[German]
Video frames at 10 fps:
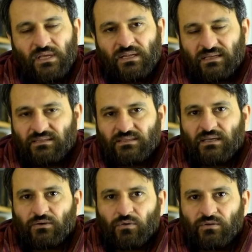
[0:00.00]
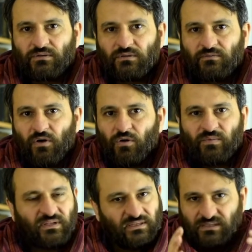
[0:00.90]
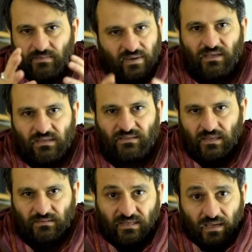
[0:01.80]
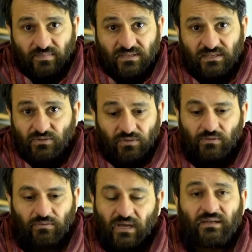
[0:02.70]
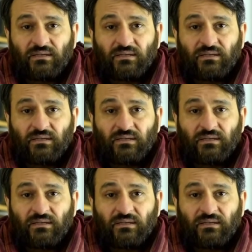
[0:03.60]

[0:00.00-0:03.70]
Das ist der Grund, warum ich das immer in Therapiesitzungen oder halt